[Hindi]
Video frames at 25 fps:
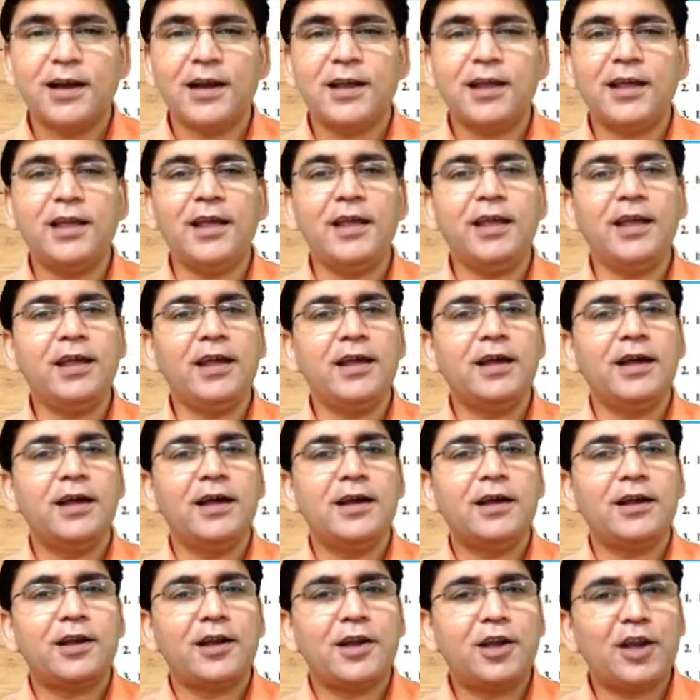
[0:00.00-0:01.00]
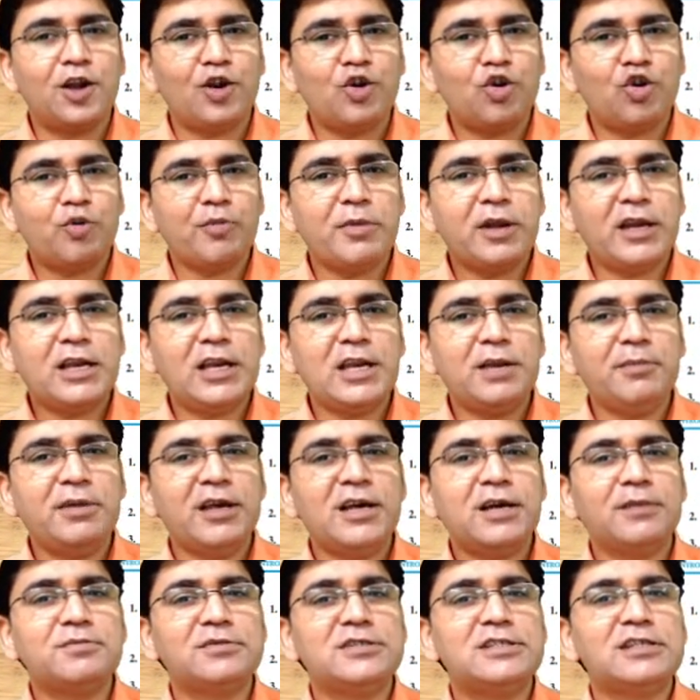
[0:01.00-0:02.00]
कि ट्रिग्नोमेट्री में
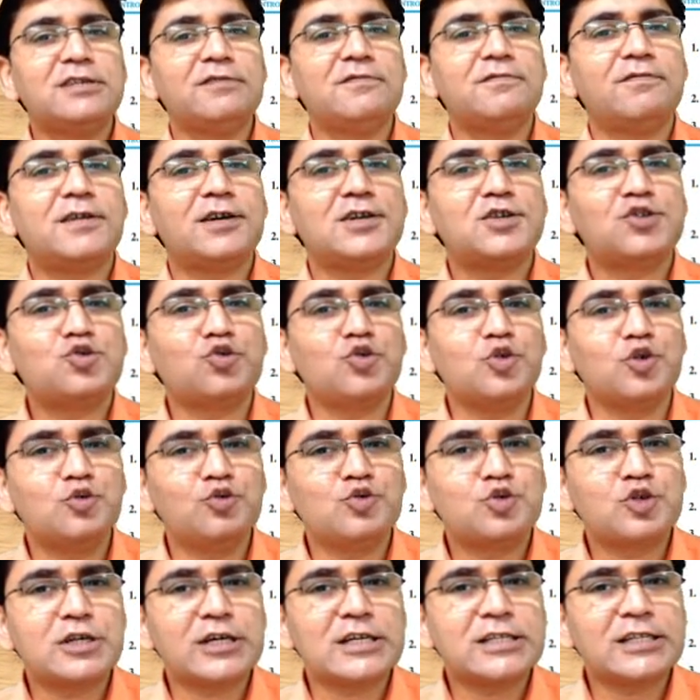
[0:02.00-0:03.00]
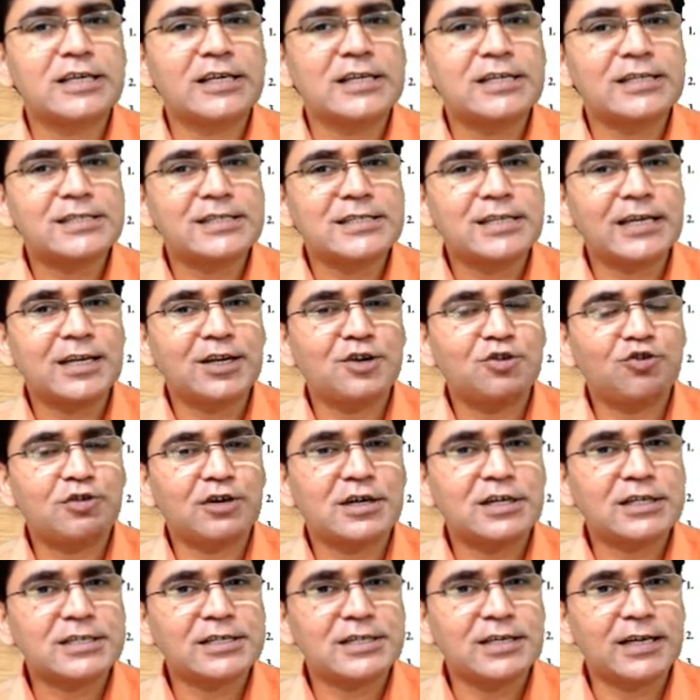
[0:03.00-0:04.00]
हम जिन वर्ड्स को यूज़ करते हैं साइन
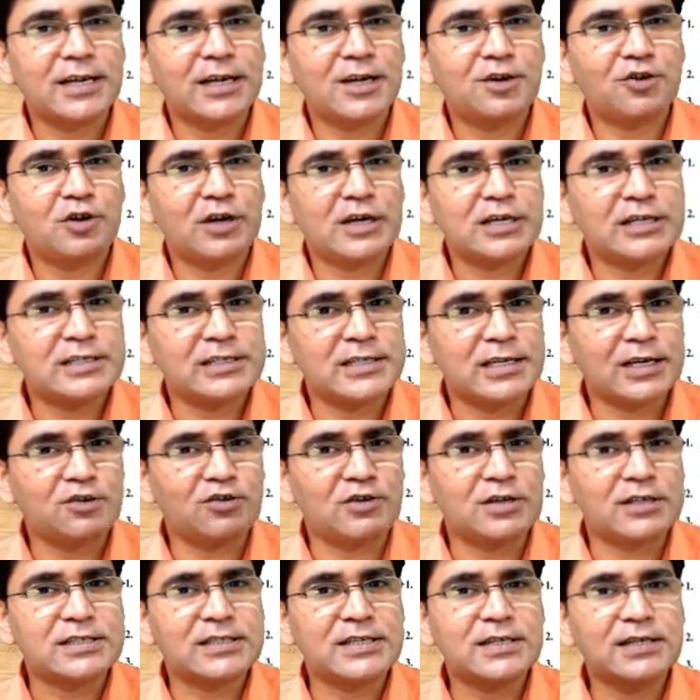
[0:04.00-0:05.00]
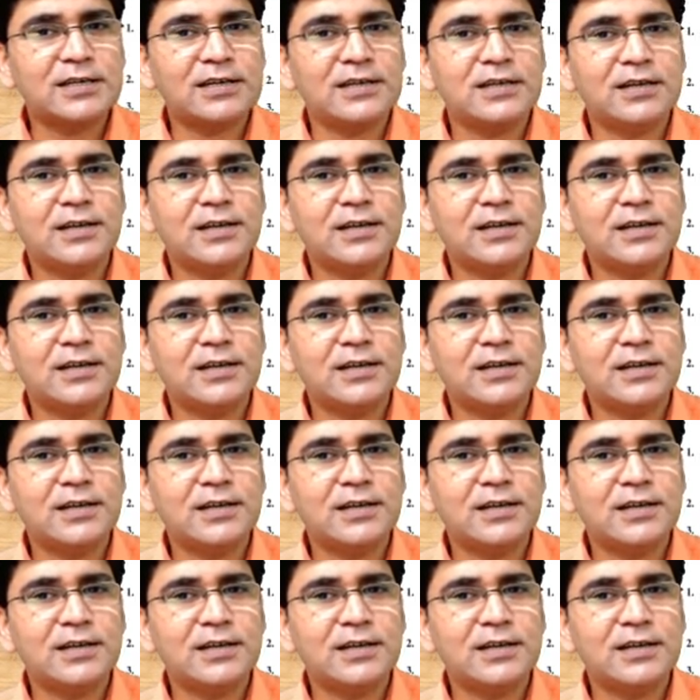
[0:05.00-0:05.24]
कॉस टेन कॉट सेक कॉसेक